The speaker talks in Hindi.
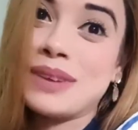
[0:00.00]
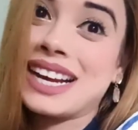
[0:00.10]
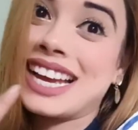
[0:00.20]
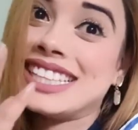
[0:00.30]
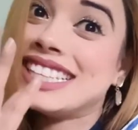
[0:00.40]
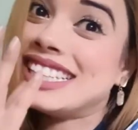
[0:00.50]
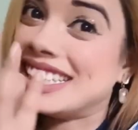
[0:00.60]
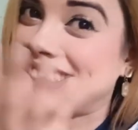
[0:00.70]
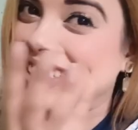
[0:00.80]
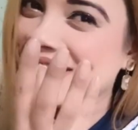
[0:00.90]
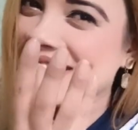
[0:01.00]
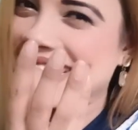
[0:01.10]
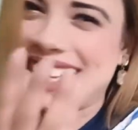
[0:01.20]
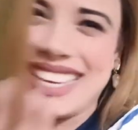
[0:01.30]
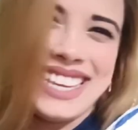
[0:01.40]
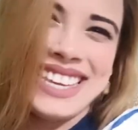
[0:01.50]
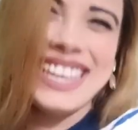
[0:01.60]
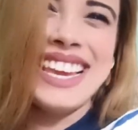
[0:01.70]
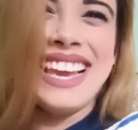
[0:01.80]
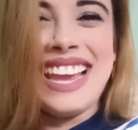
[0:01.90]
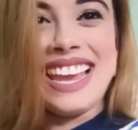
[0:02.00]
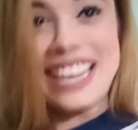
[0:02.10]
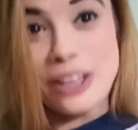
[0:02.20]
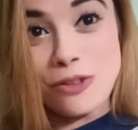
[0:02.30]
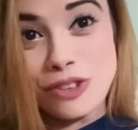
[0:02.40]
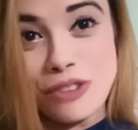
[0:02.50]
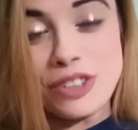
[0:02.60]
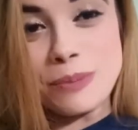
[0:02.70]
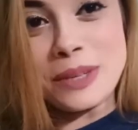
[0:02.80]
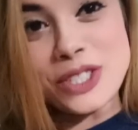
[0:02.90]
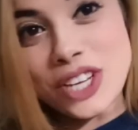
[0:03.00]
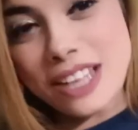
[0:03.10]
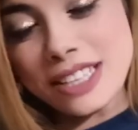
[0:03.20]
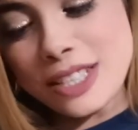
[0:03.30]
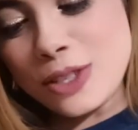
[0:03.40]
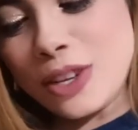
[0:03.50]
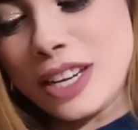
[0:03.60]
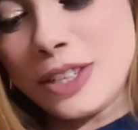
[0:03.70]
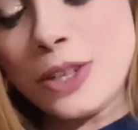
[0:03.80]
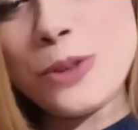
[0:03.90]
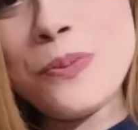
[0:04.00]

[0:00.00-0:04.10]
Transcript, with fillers: बकायदा लड्डू से इनका फेवरेट प्रसाद है जो लड्डू